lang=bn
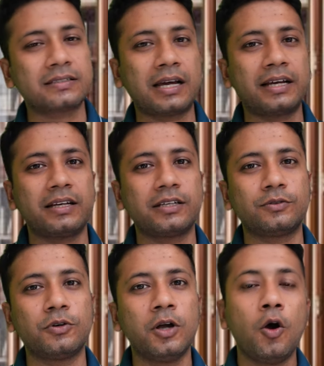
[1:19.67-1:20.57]
থাকে না
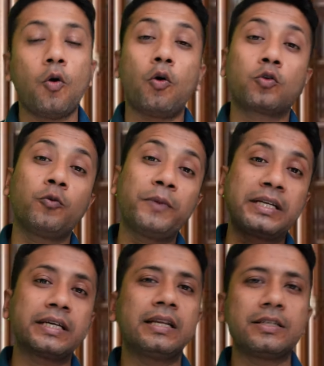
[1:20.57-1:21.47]
কিন্তু
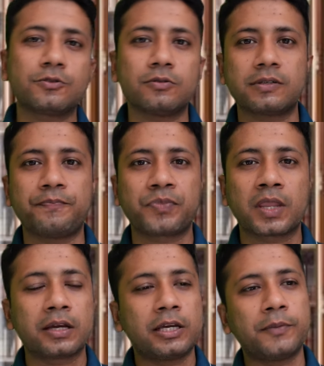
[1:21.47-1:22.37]
অটোমেটিক্যালি চলছে
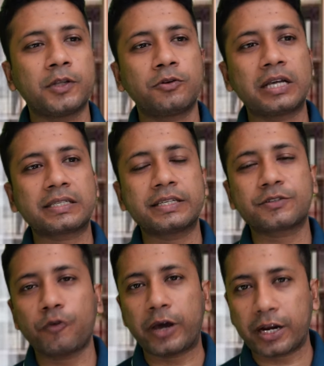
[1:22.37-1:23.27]
কিংবা ধরুন আজকে
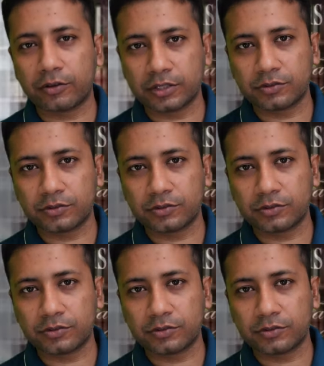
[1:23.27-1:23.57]
স্কোয়ারের কথা